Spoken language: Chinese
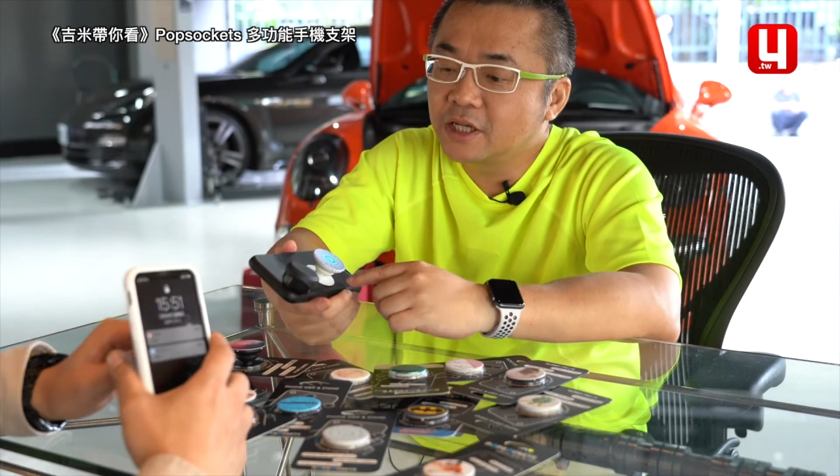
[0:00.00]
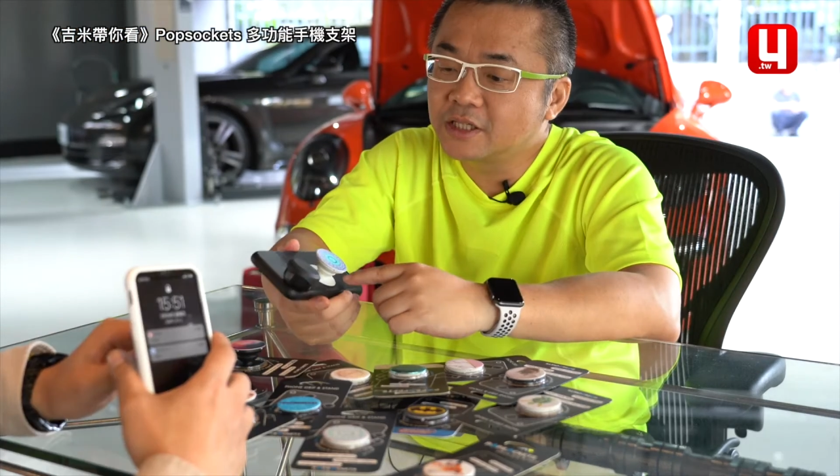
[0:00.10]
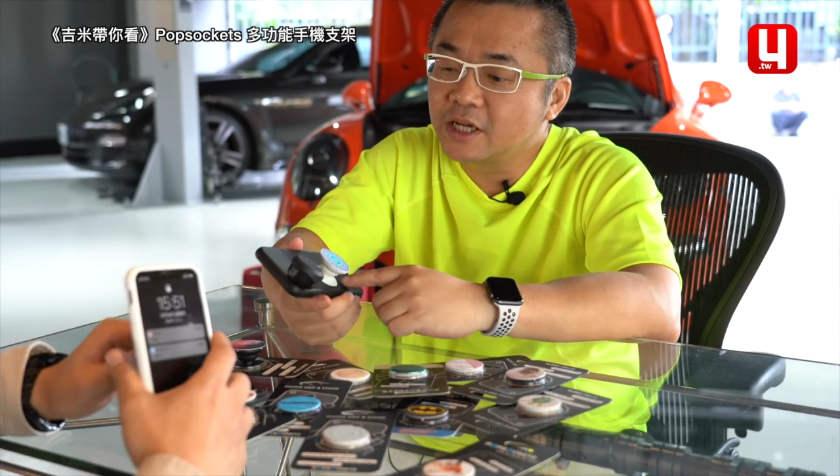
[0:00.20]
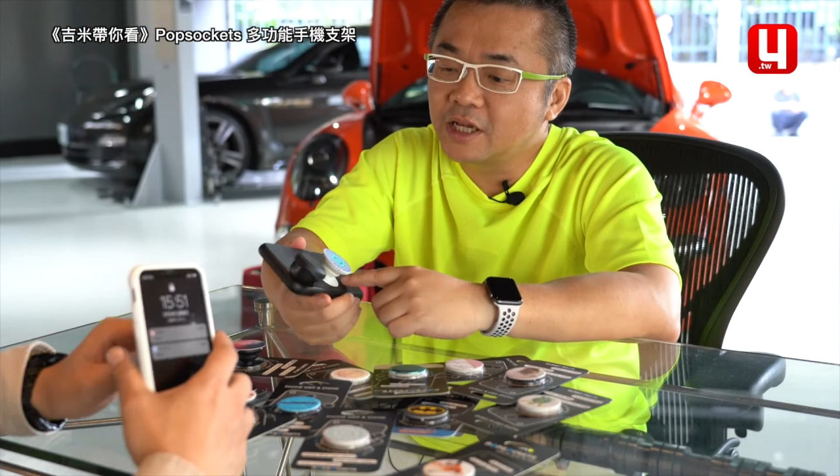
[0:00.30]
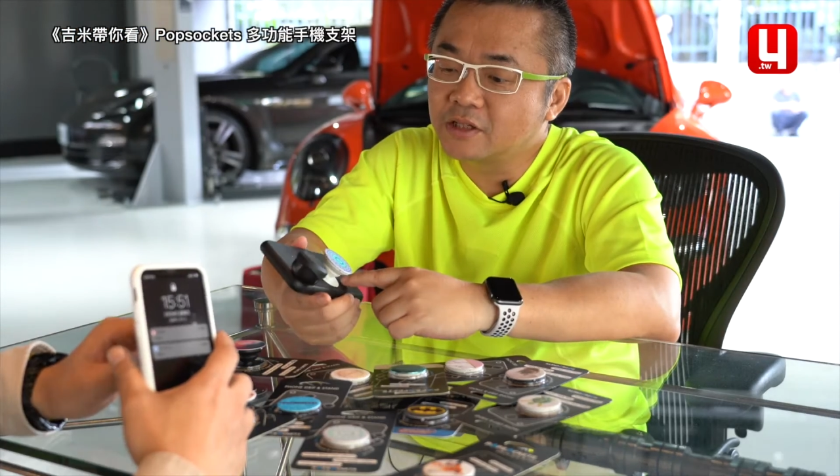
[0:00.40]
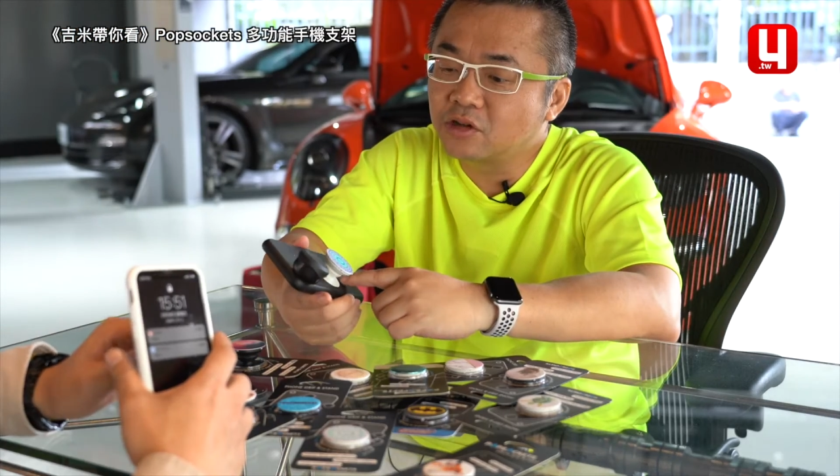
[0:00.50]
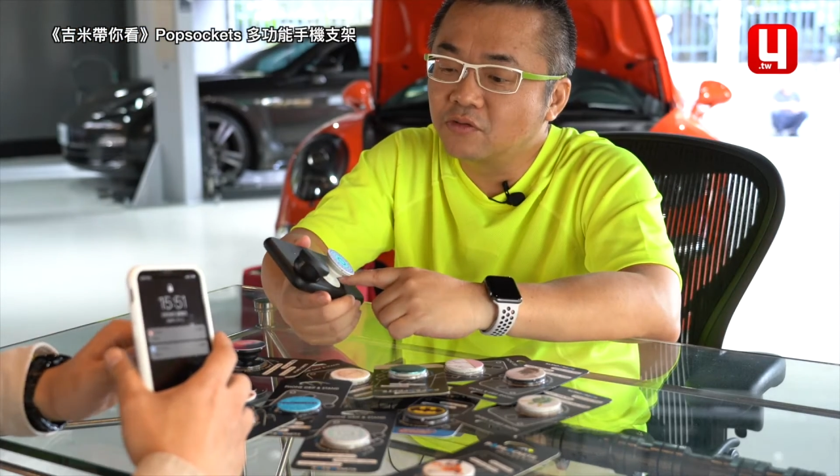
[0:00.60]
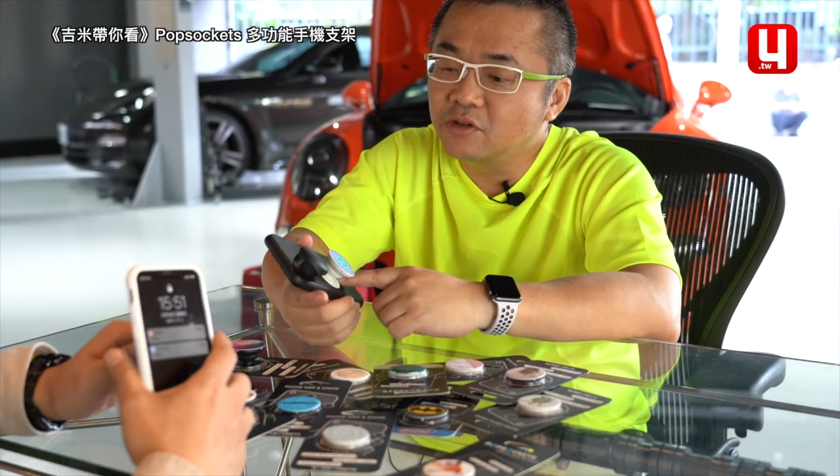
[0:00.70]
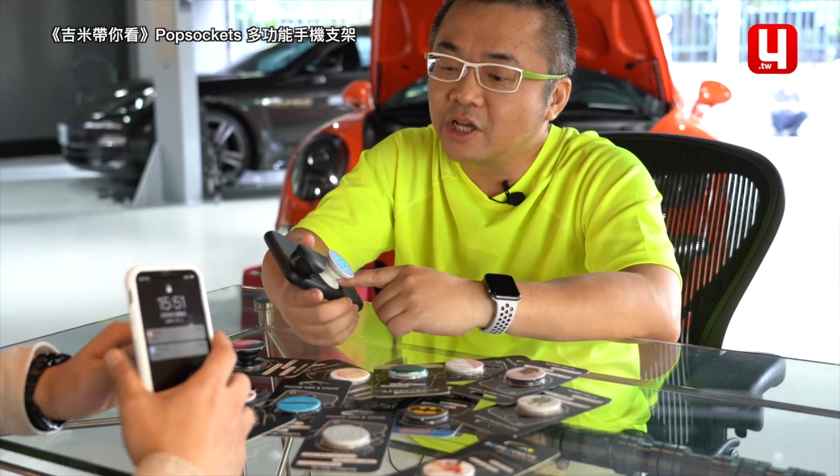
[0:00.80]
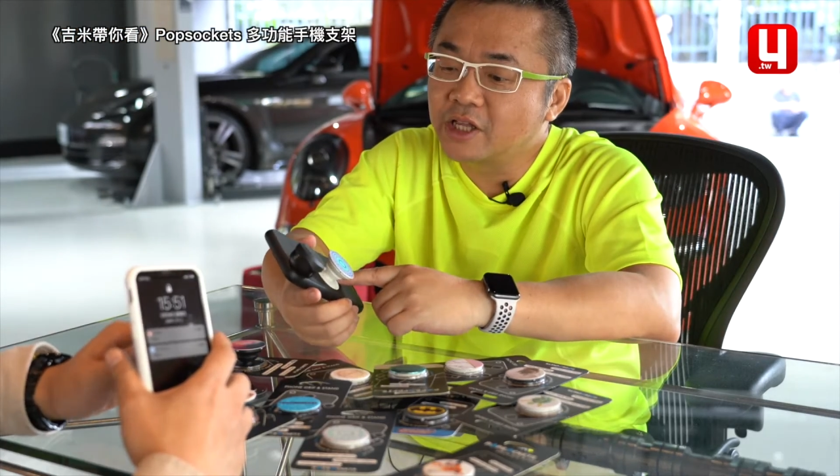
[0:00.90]
那像要
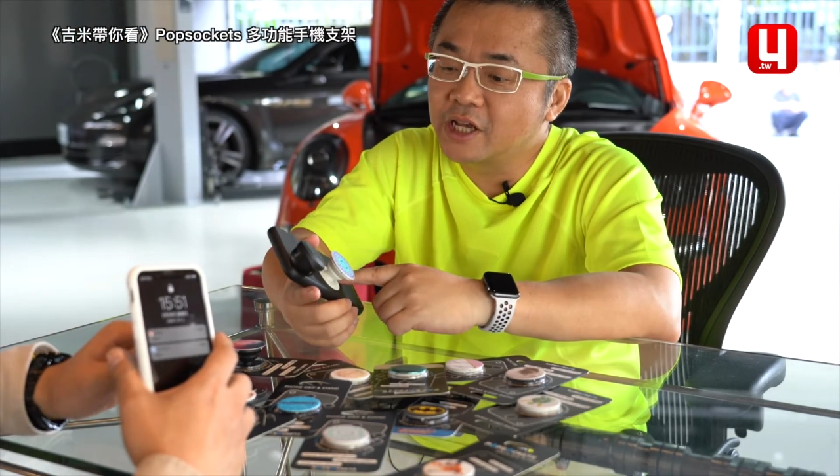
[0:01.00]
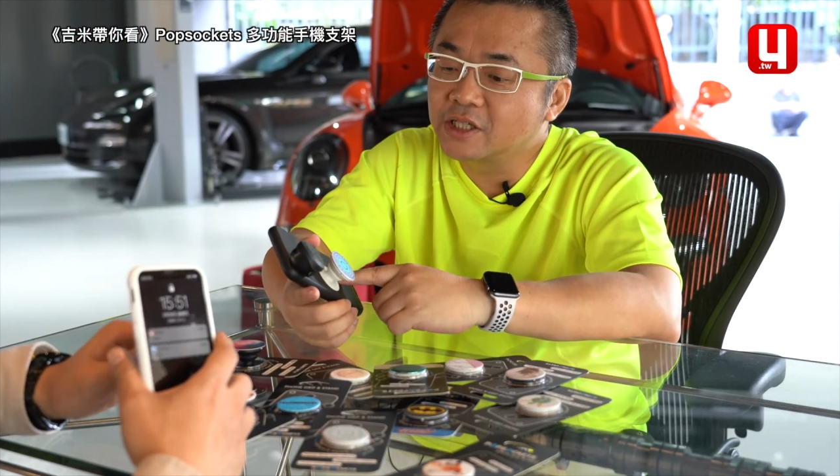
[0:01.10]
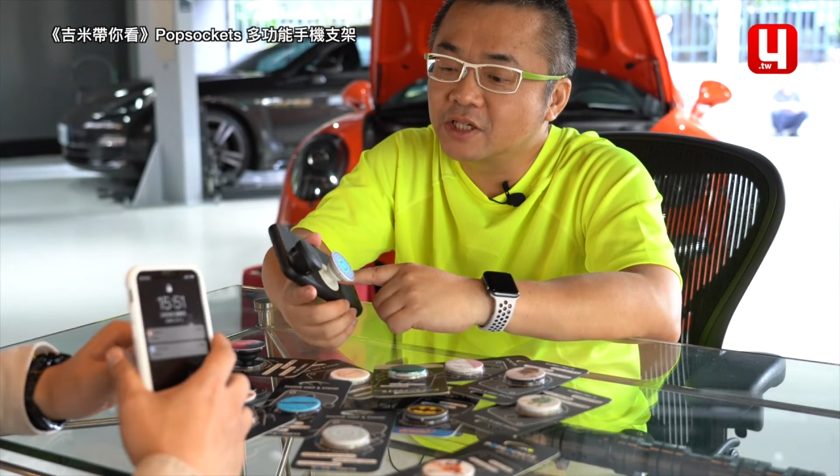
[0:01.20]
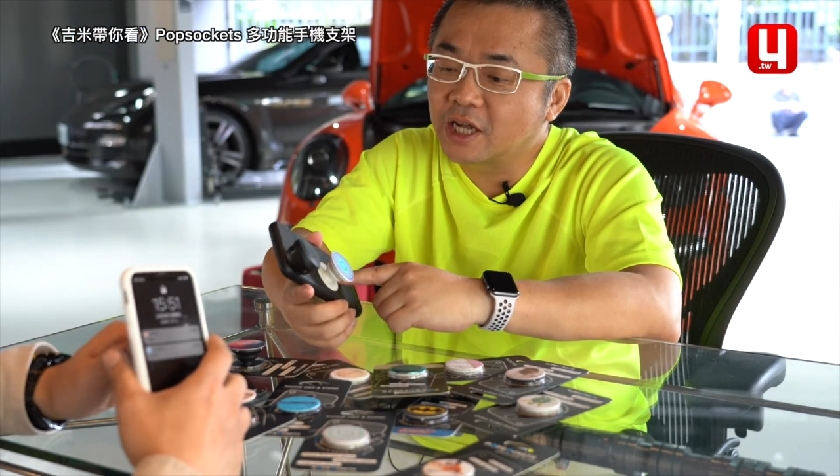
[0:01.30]
重复粘贴的时候，